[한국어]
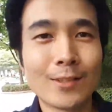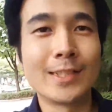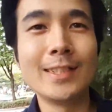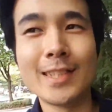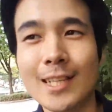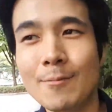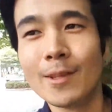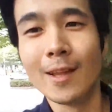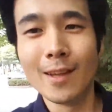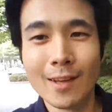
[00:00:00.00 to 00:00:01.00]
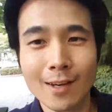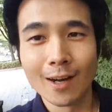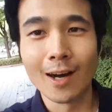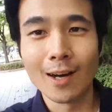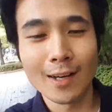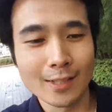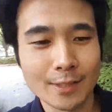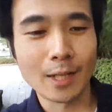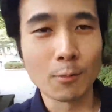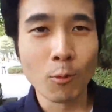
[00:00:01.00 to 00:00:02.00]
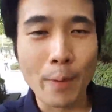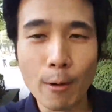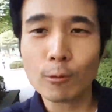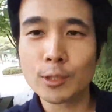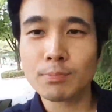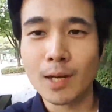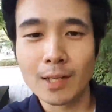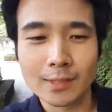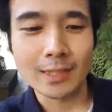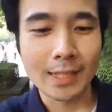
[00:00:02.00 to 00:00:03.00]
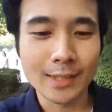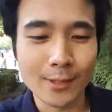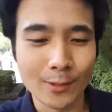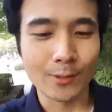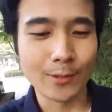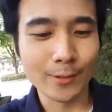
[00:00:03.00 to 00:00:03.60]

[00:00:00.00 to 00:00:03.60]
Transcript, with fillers: 진짜 재밌네 아씨 나도 뭐 배우고 싶다 진짜 앉아서